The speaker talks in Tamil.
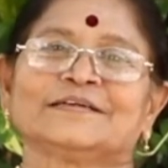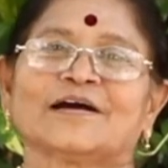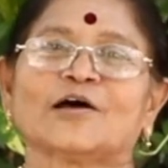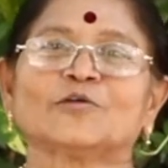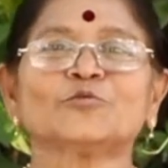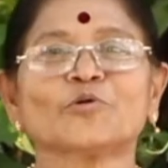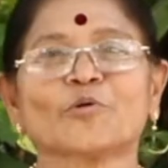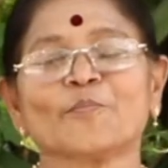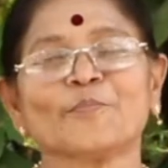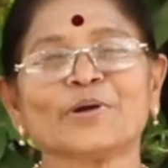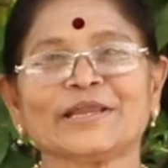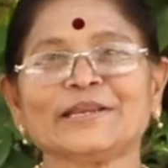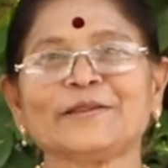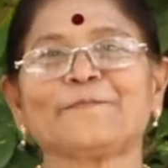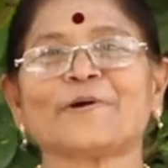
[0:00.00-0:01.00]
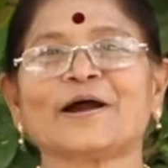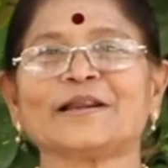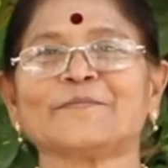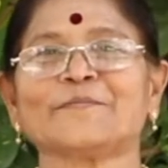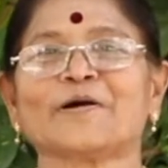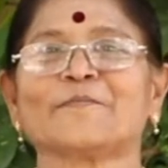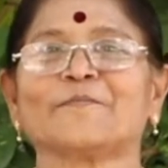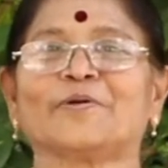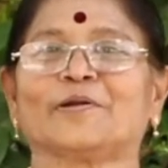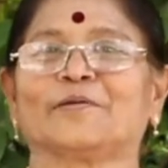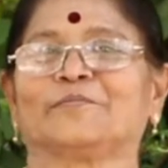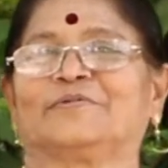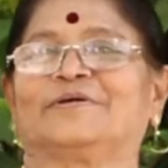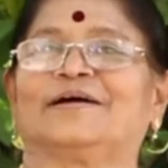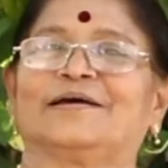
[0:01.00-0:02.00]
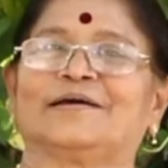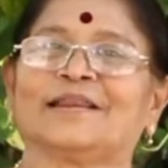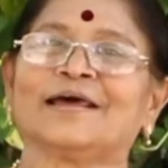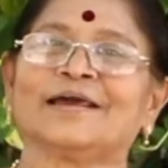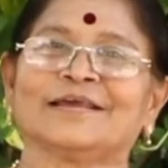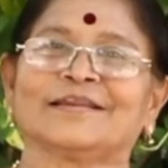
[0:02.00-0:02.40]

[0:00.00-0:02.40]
அதுவும் ரொம்ப இனிப்பான மாம்பழம் எல்லாம்